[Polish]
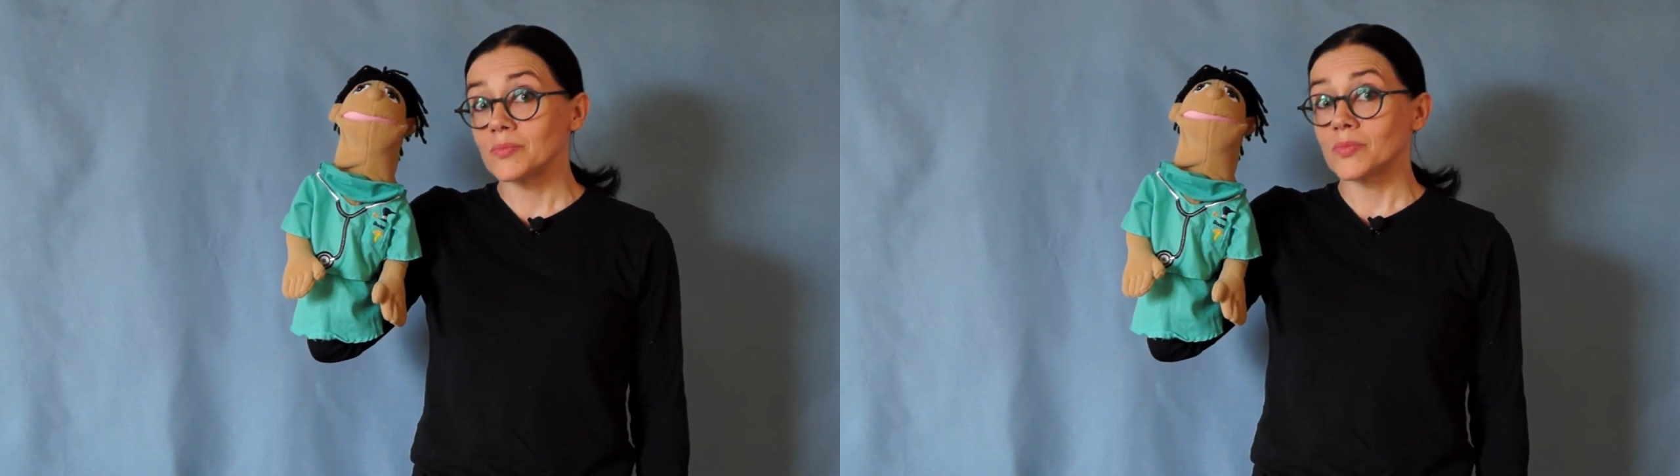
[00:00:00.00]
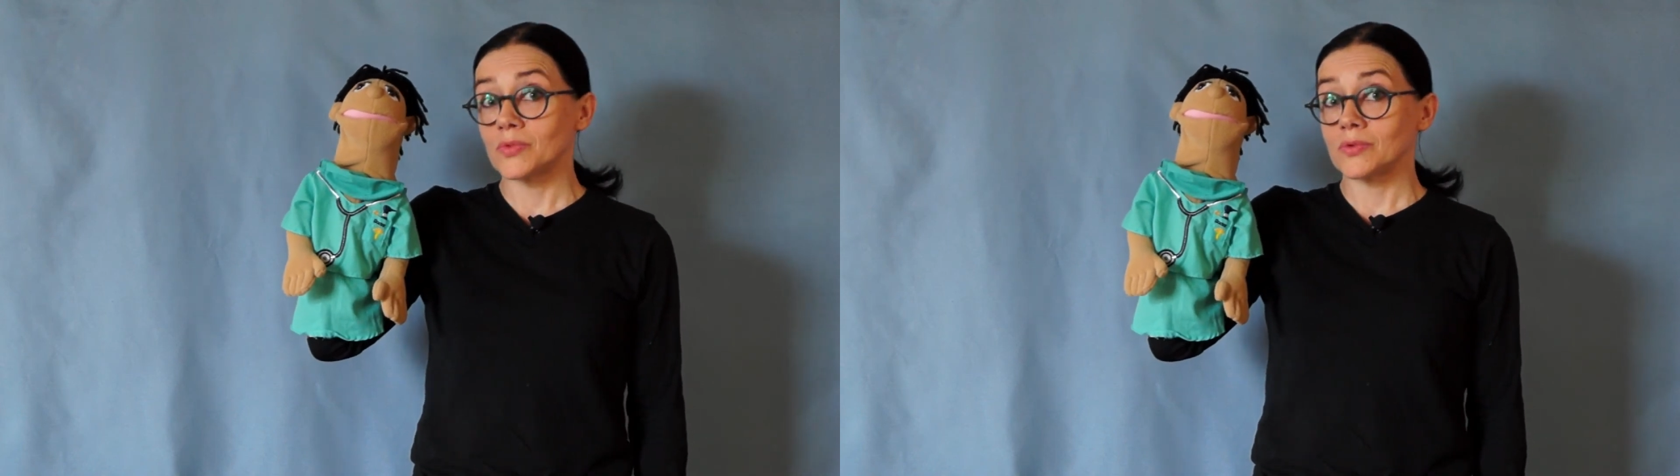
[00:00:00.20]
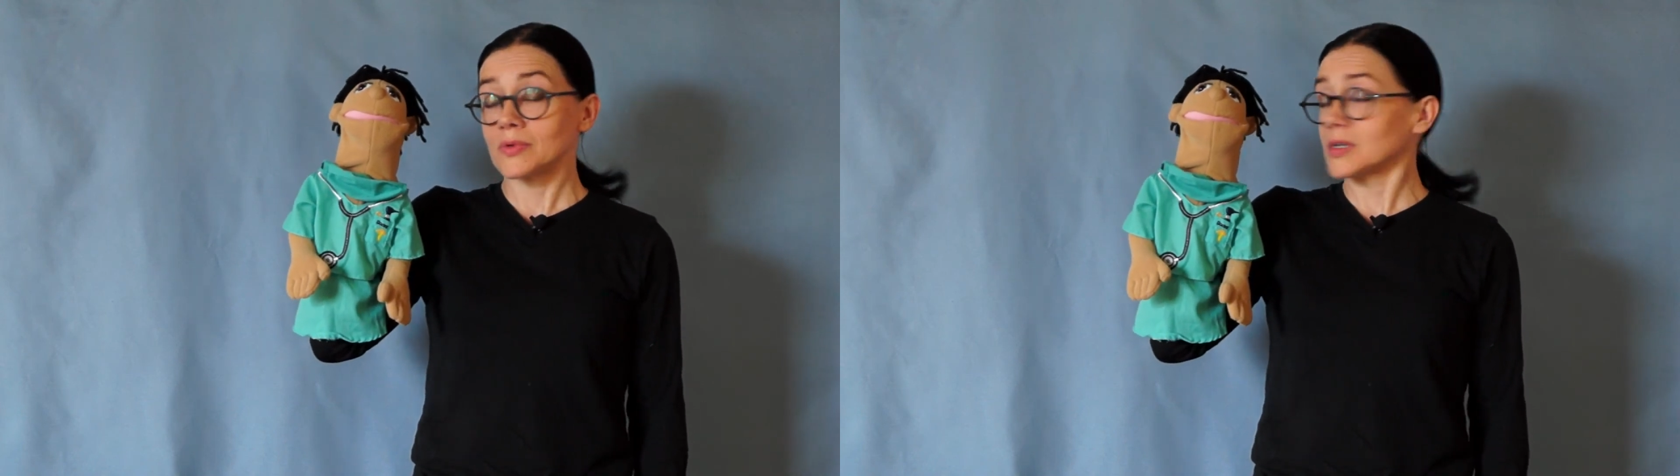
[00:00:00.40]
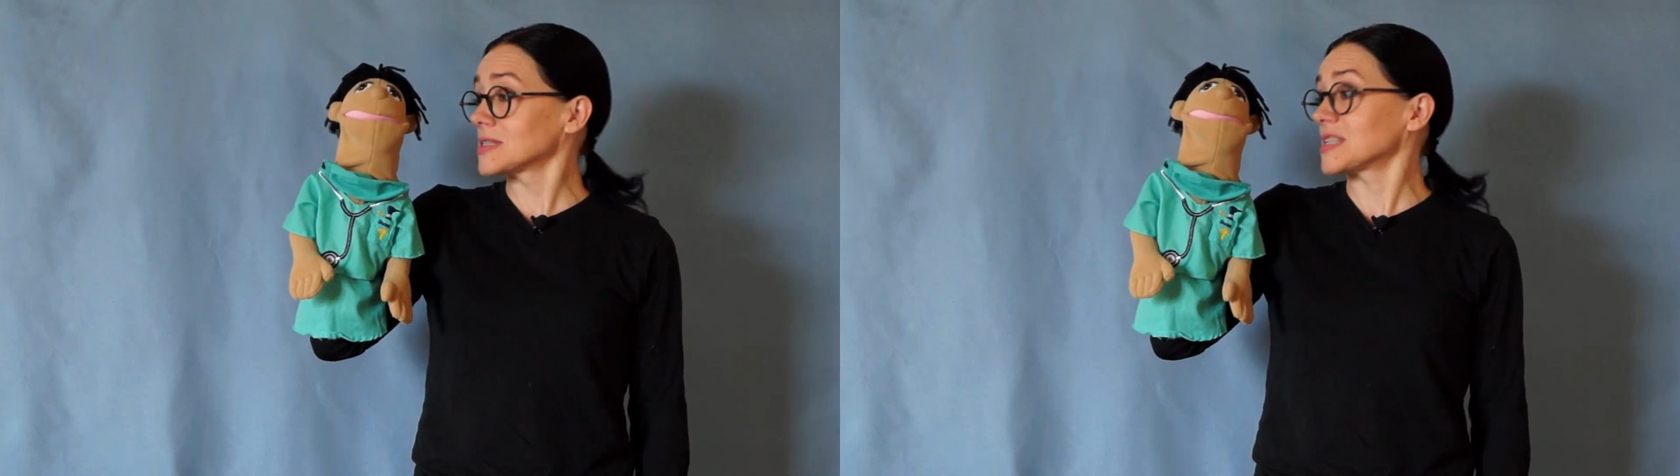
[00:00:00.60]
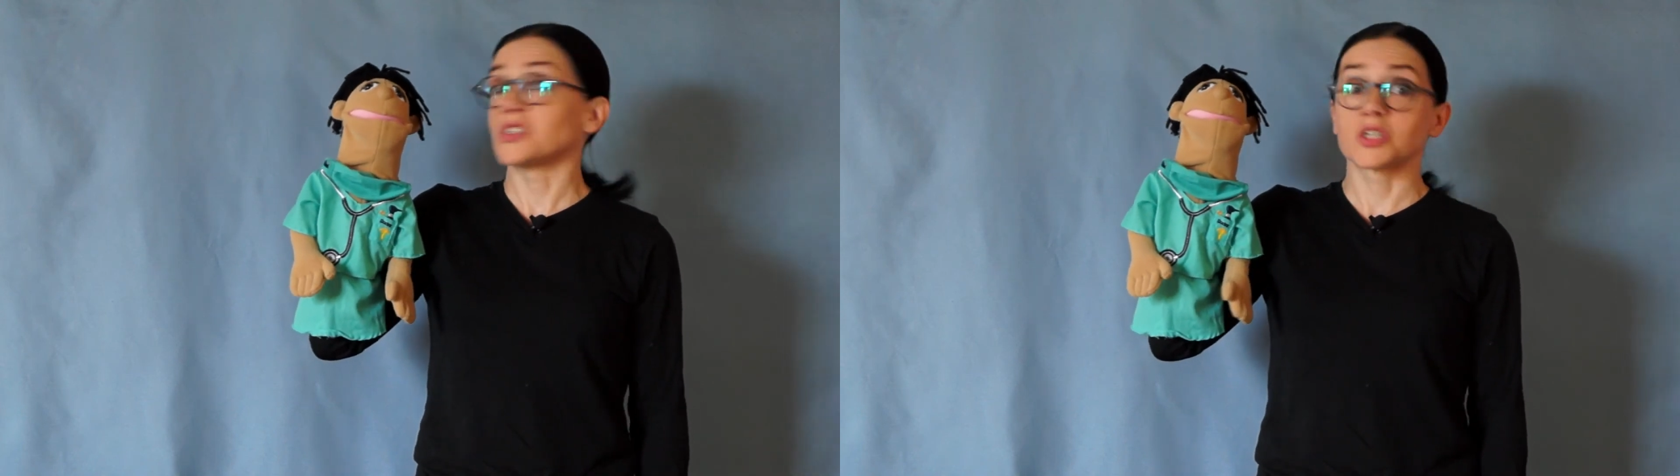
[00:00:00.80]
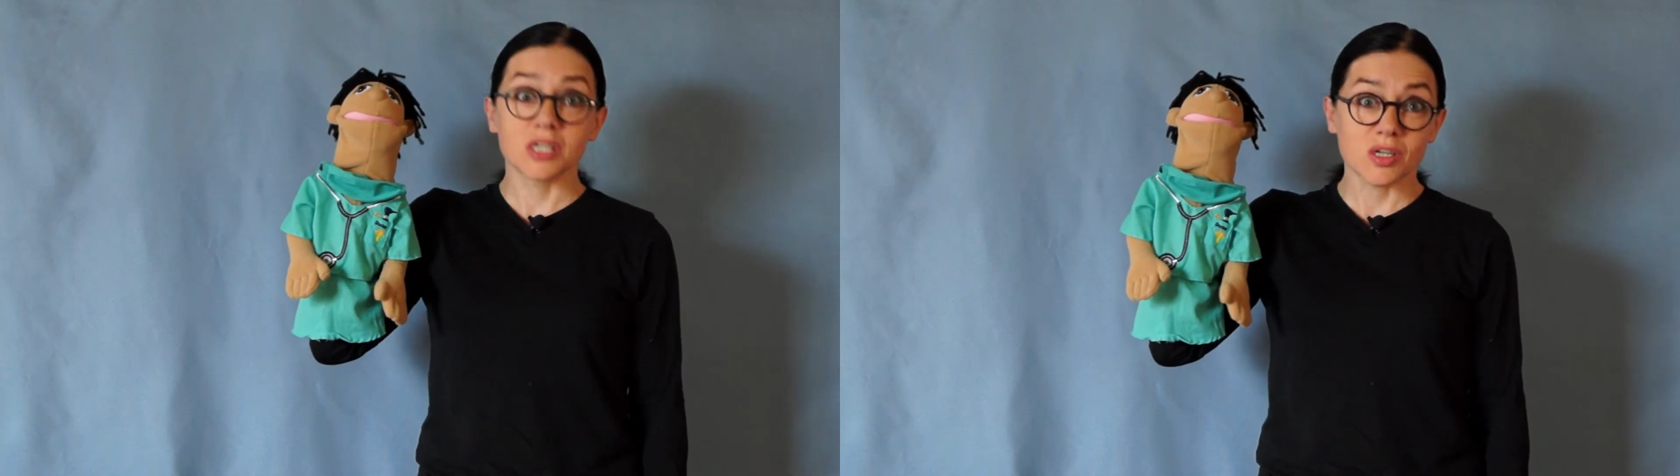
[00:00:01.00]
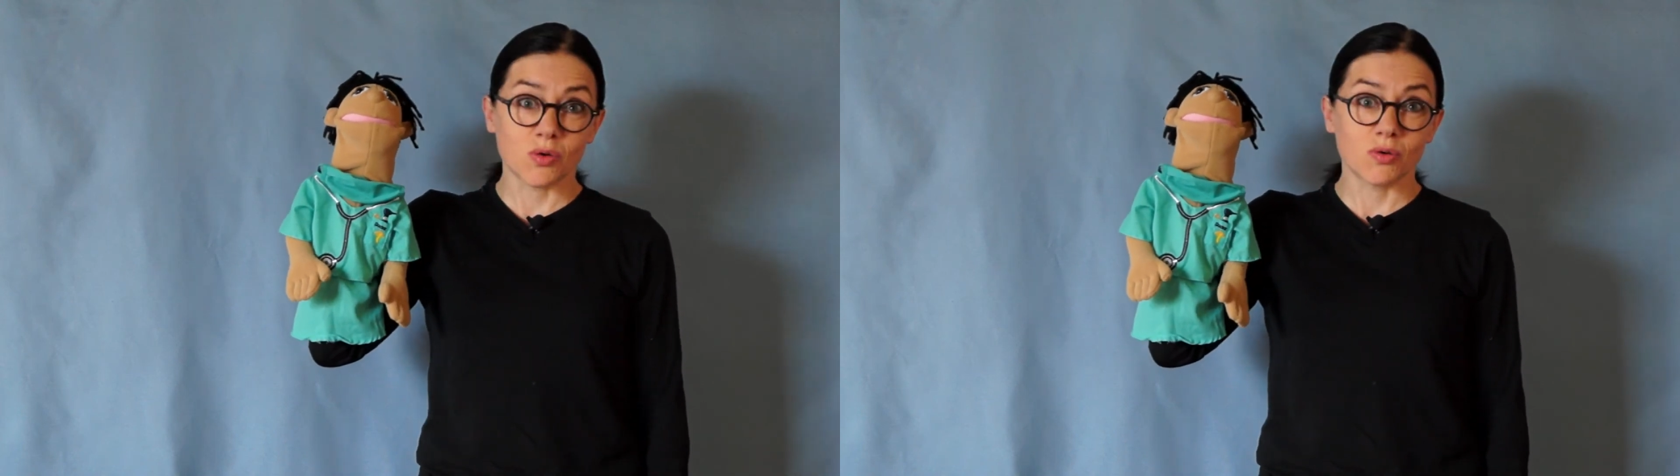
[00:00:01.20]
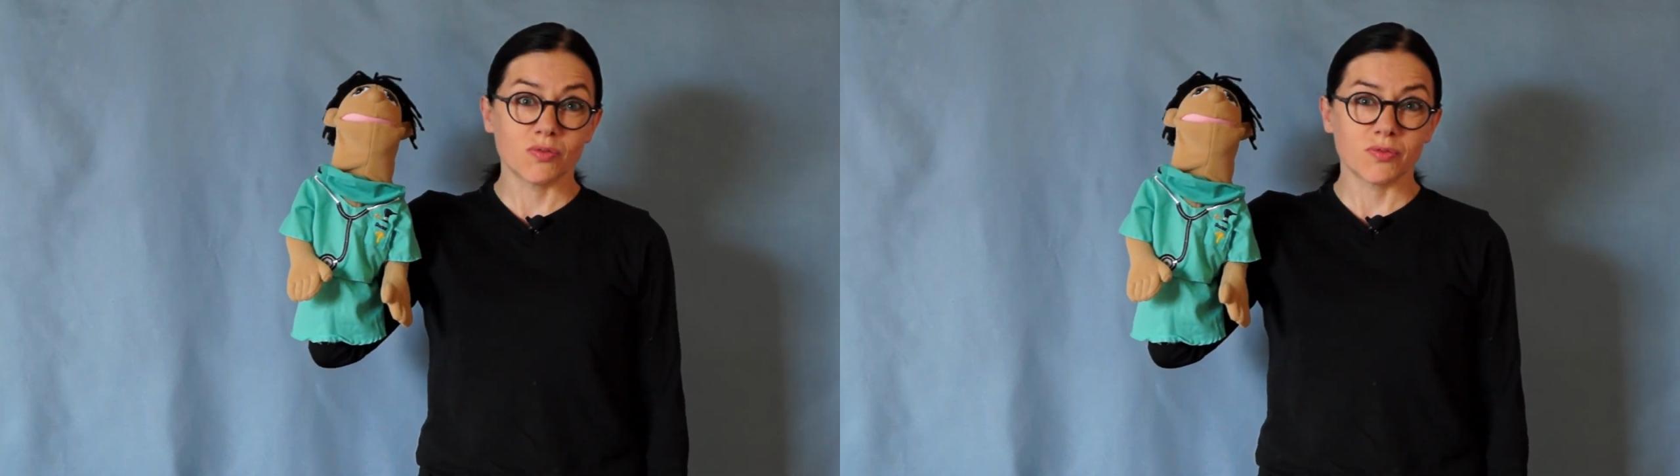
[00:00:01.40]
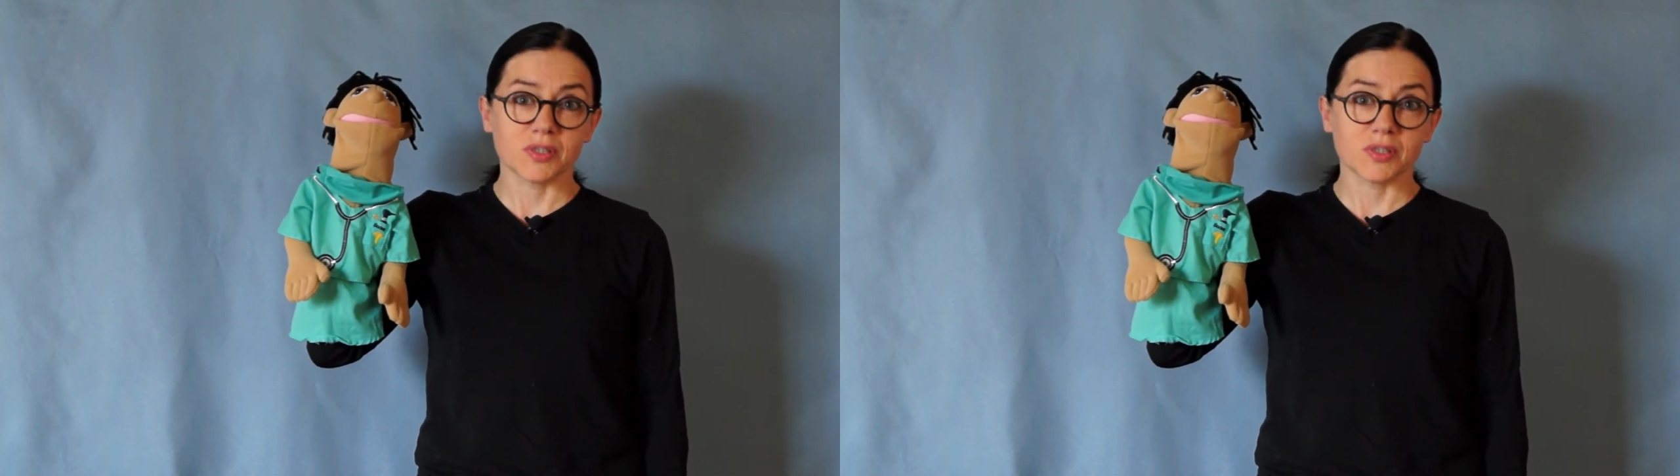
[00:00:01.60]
mu zastrzyków,